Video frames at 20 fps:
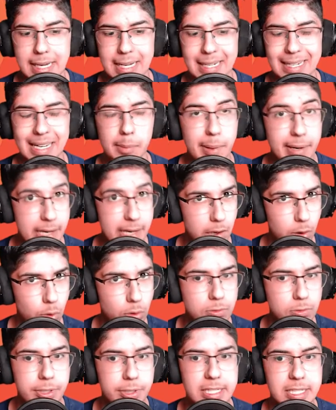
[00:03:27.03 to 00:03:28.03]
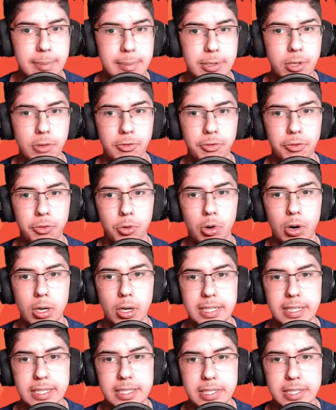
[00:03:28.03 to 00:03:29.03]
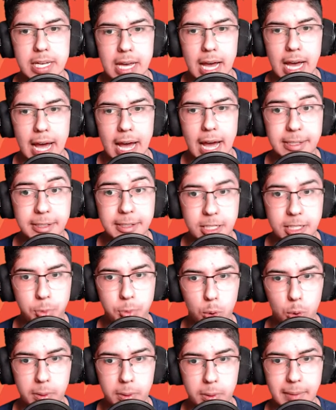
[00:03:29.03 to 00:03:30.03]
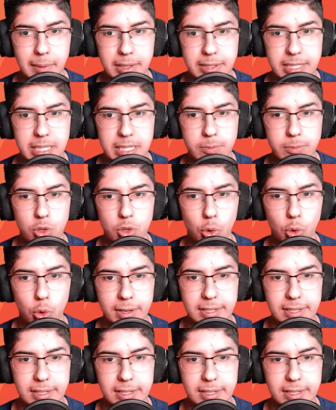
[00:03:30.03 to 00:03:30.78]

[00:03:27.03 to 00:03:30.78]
Calamanero. Und jetzt habe ich noch vor, das ein anderes Pokémon in mein Team zu holen.